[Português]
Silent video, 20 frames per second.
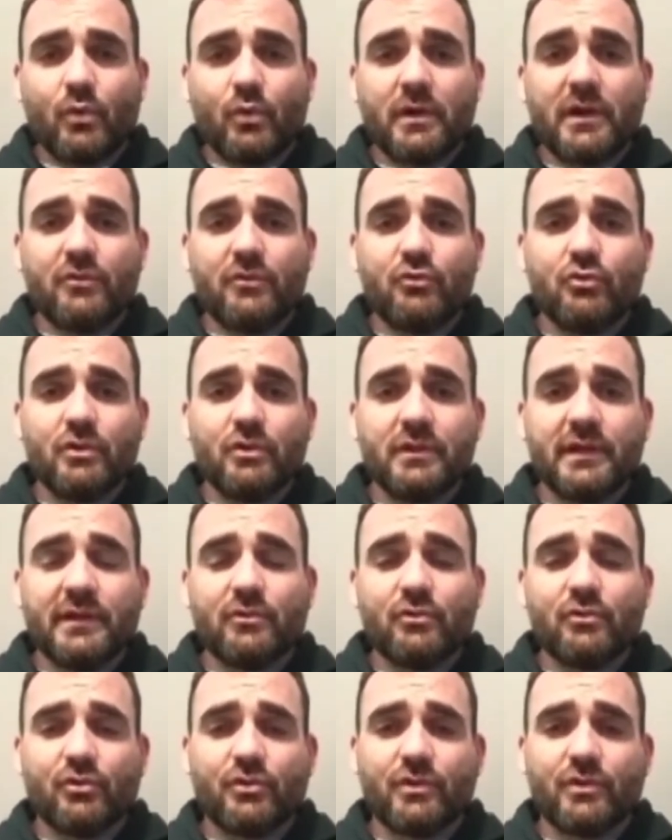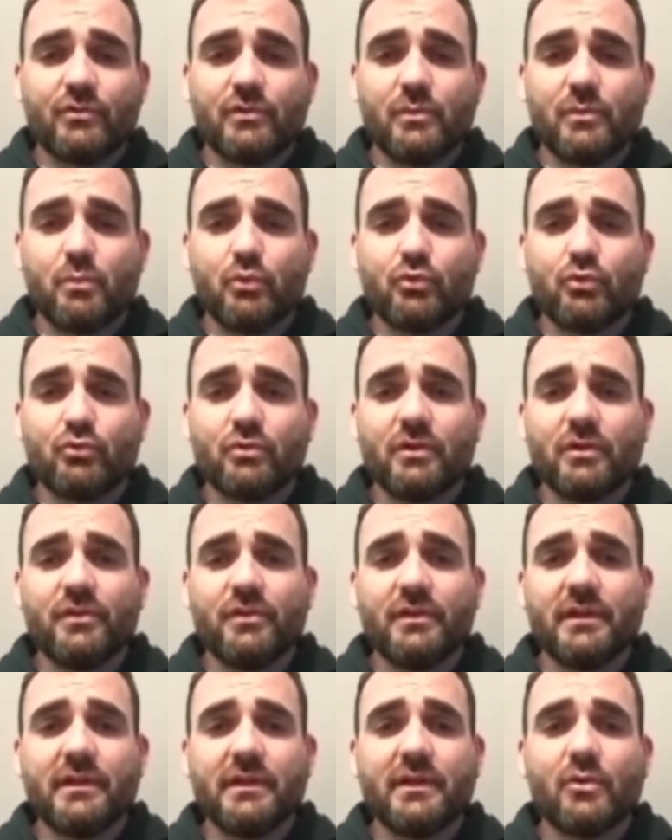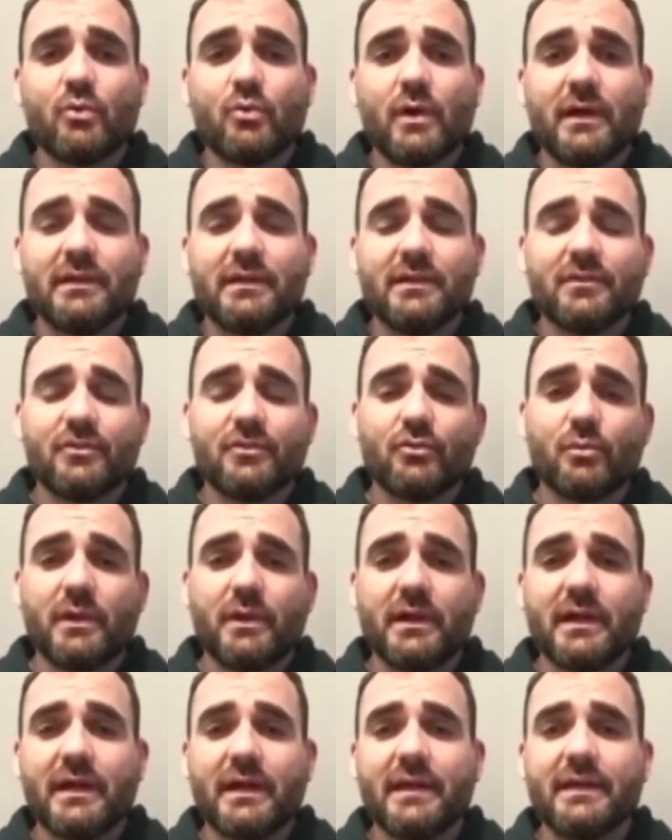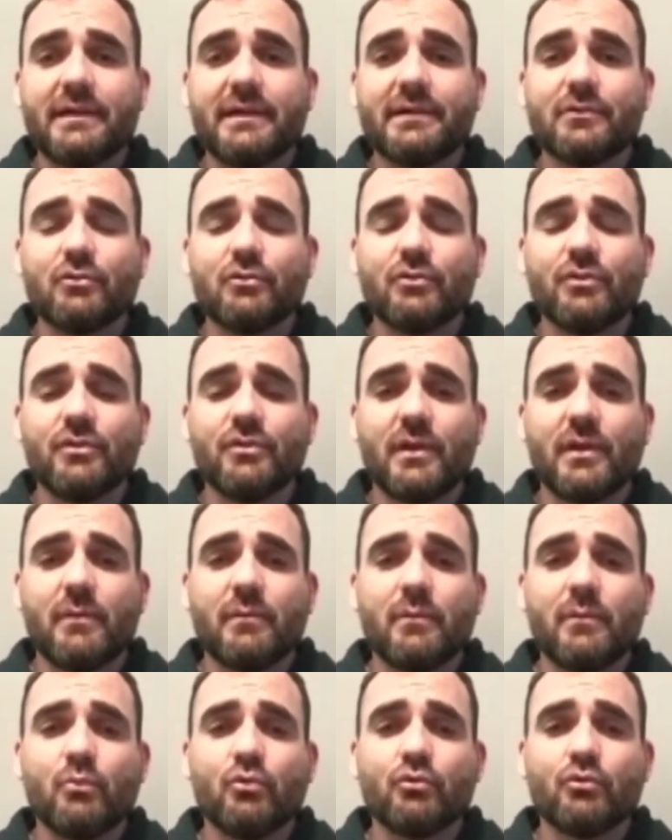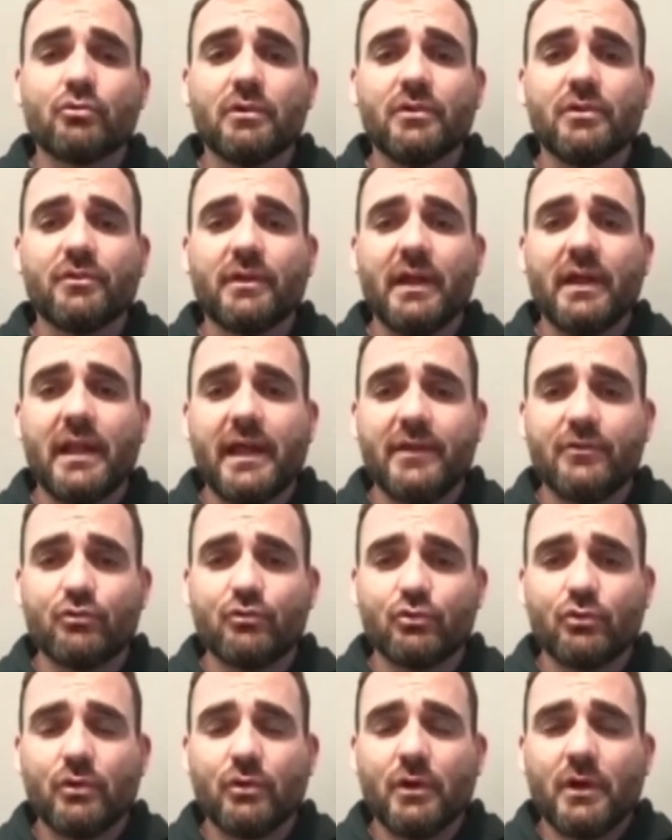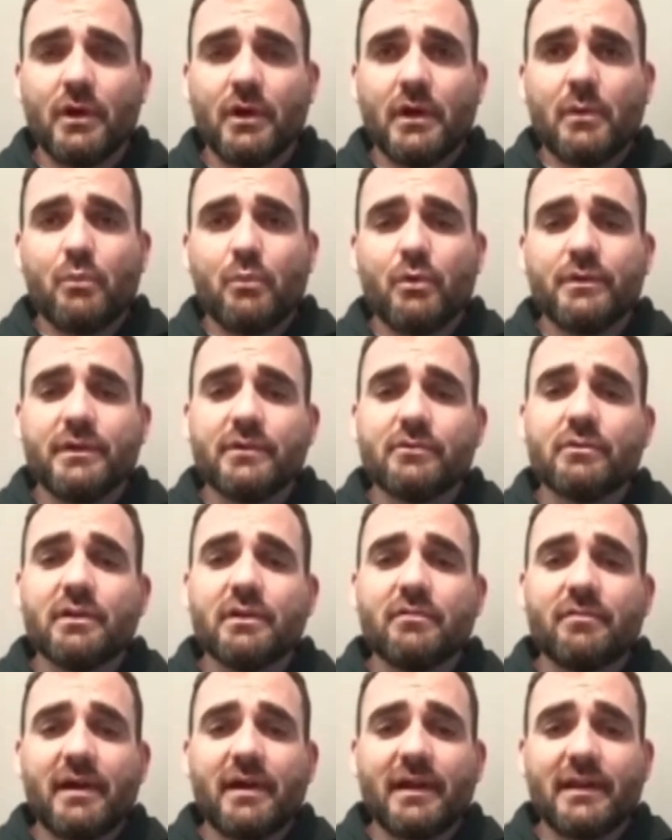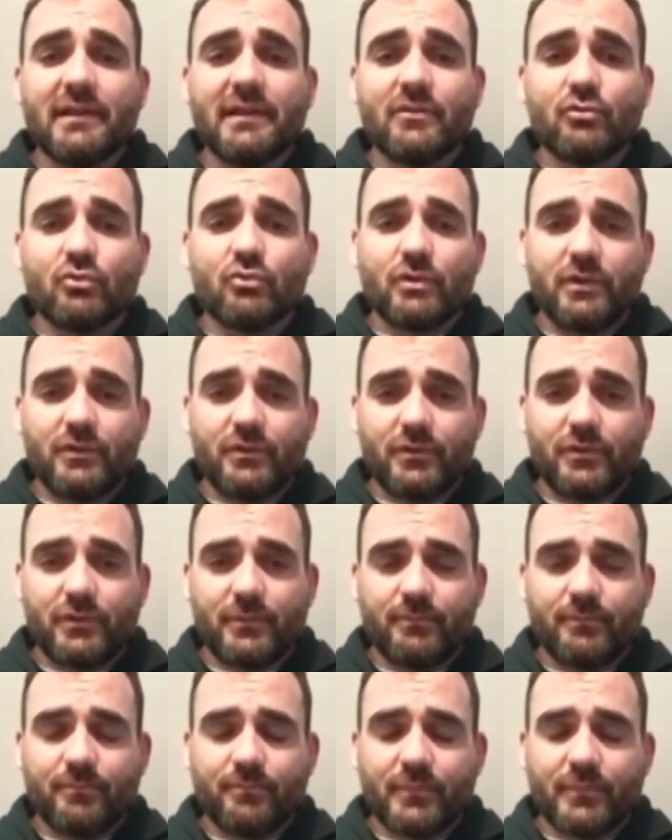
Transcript: ocasiona a adoção de posturas inadequadas, sobrecarregando o sistema músculo-esquelético, podendo levar a lesões.